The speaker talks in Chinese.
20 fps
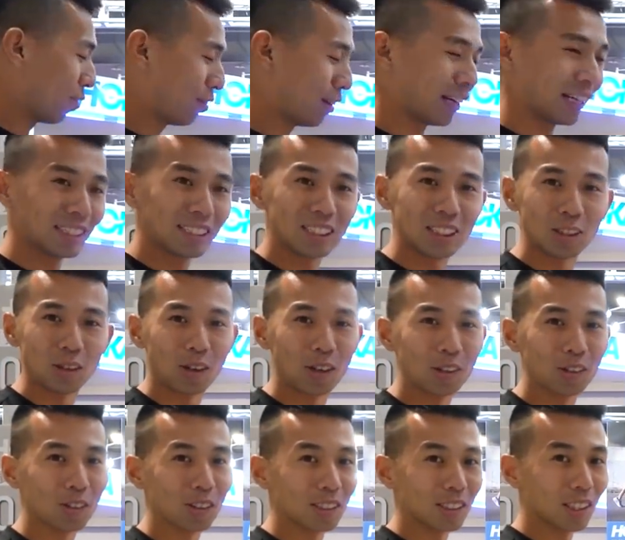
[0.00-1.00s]
非常喜欢
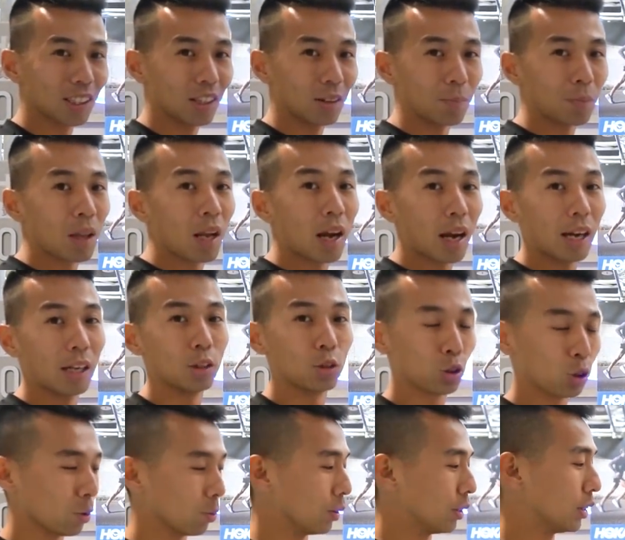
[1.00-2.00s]
用的这个
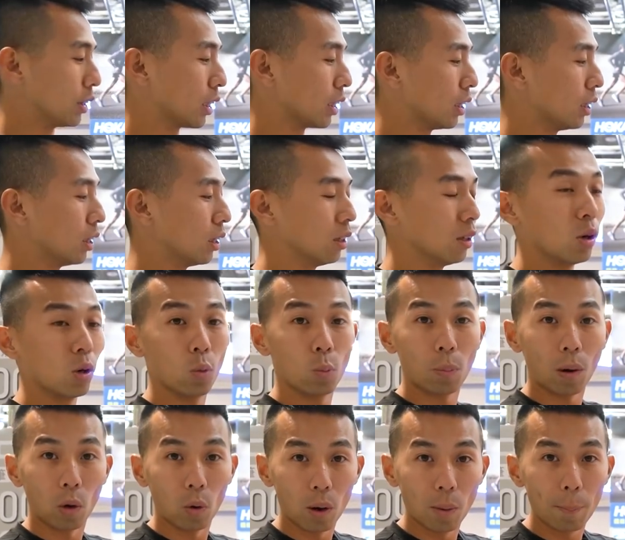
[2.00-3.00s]
Hydro 的这个
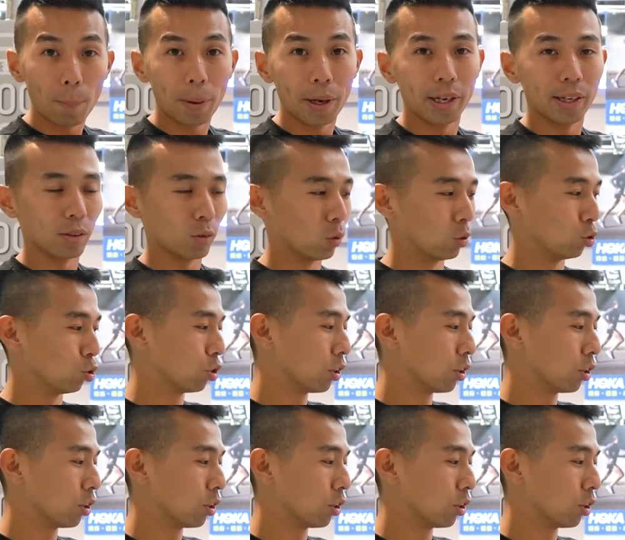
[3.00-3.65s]
保温杯，我